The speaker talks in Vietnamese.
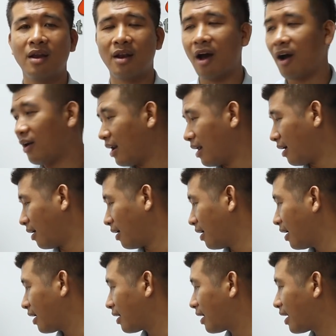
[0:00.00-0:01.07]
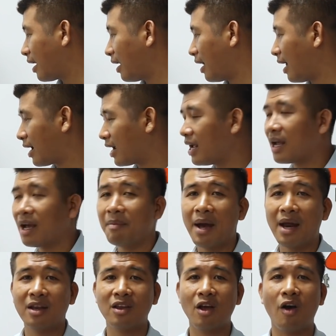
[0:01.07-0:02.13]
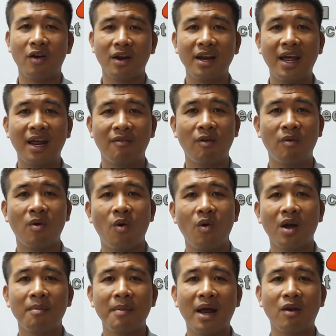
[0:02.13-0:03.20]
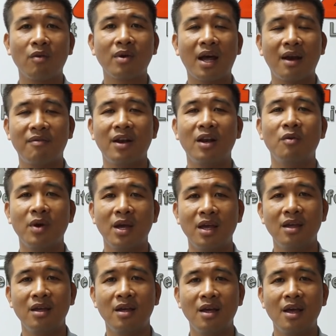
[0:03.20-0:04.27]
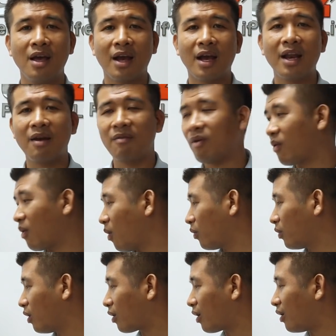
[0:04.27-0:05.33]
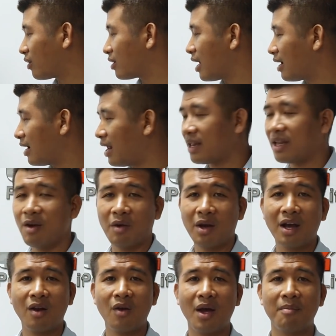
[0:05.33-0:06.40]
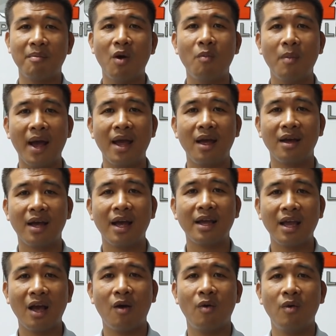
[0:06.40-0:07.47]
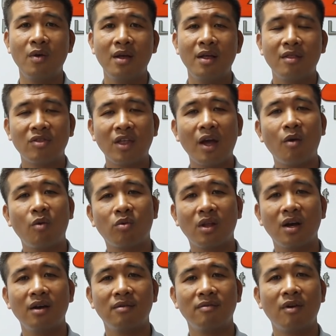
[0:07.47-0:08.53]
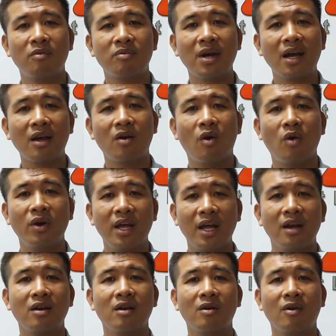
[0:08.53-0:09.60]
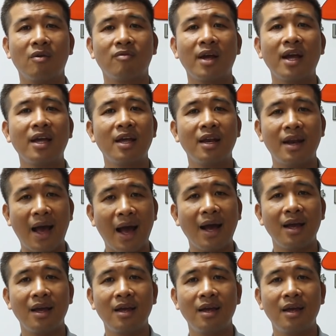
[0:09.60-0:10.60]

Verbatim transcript: Đó là nên là khi các bạn chọn cái đèn phòng ngủ, các bạn cũng cần phải lưu ý. Cái đèn phòng ngủ nó có rất là nhiều các loại mẫu mã khác nhau theo từng phong cách cổ điển, phong cách hiện đại,